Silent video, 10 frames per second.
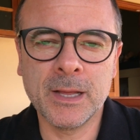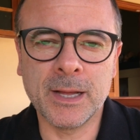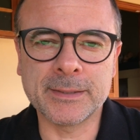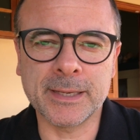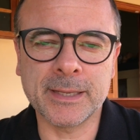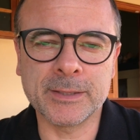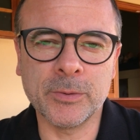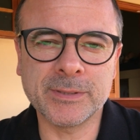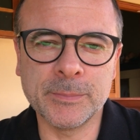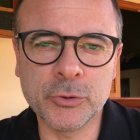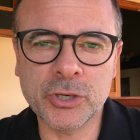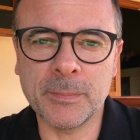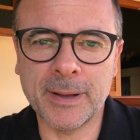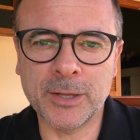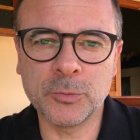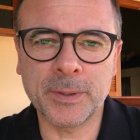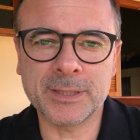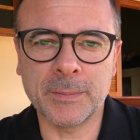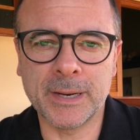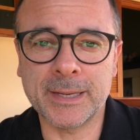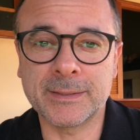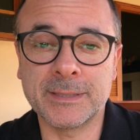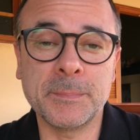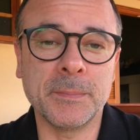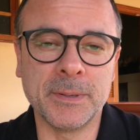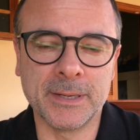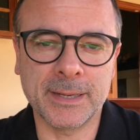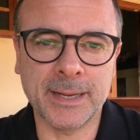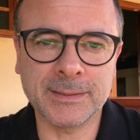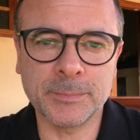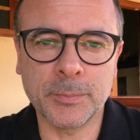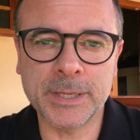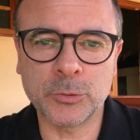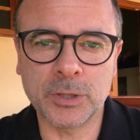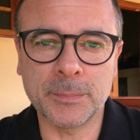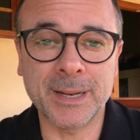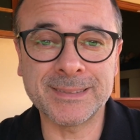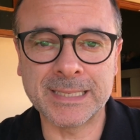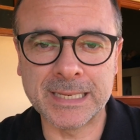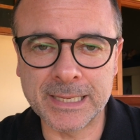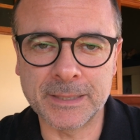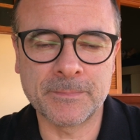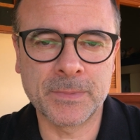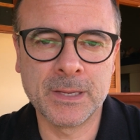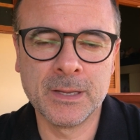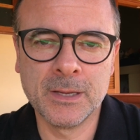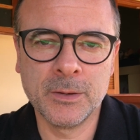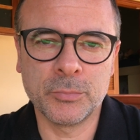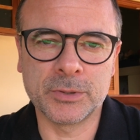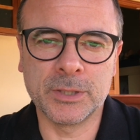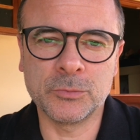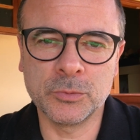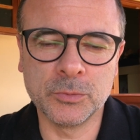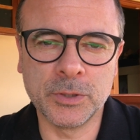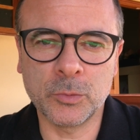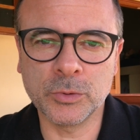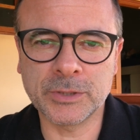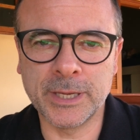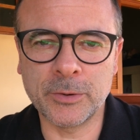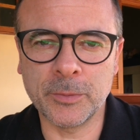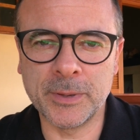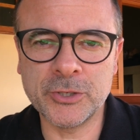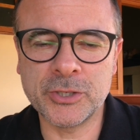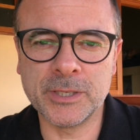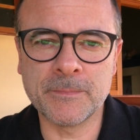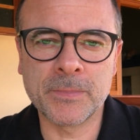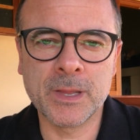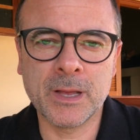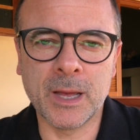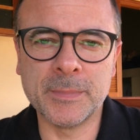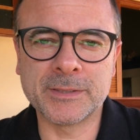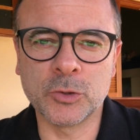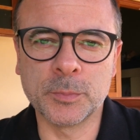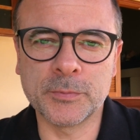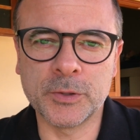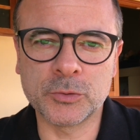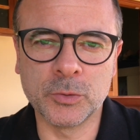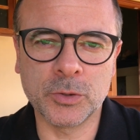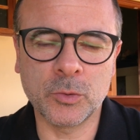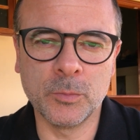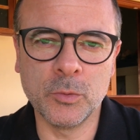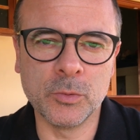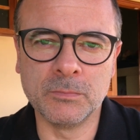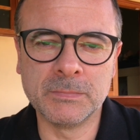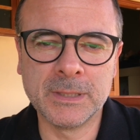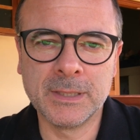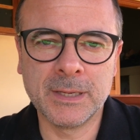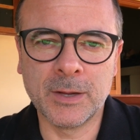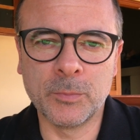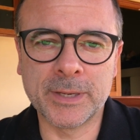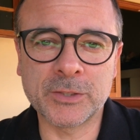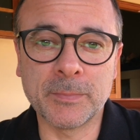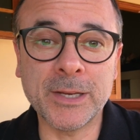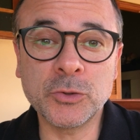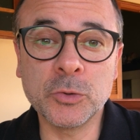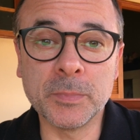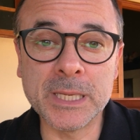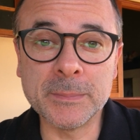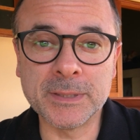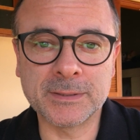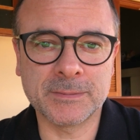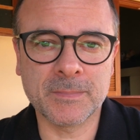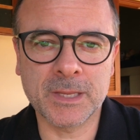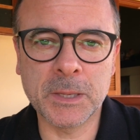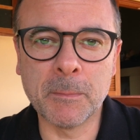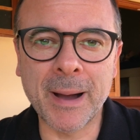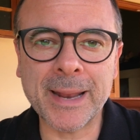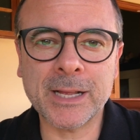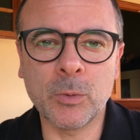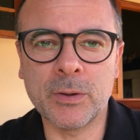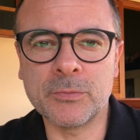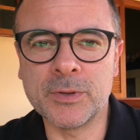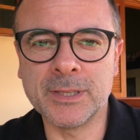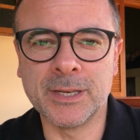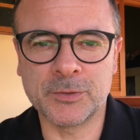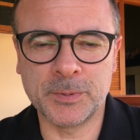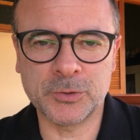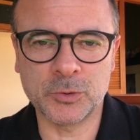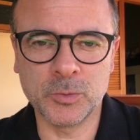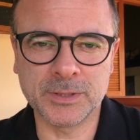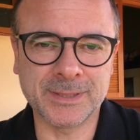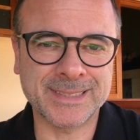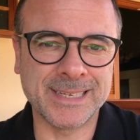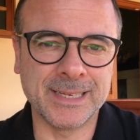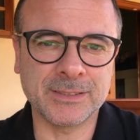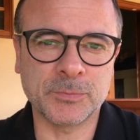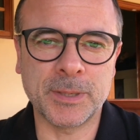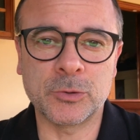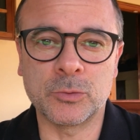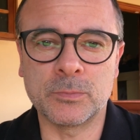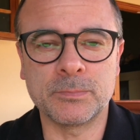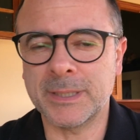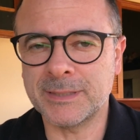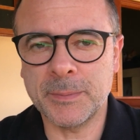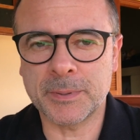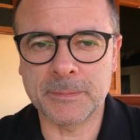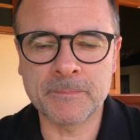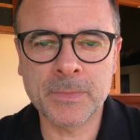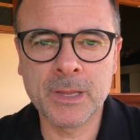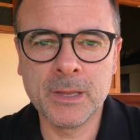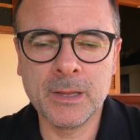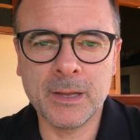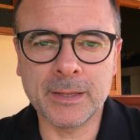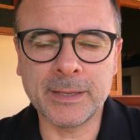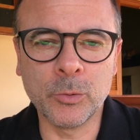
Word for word: até que então recebi o chamado para trabalhar na CPB, na Casa Publicadora Brasileira. Portanto, eu considero realmente a missão do professor como uma das mais sublimes que marcam a vida das pessoas, das crianças, para sempre. Até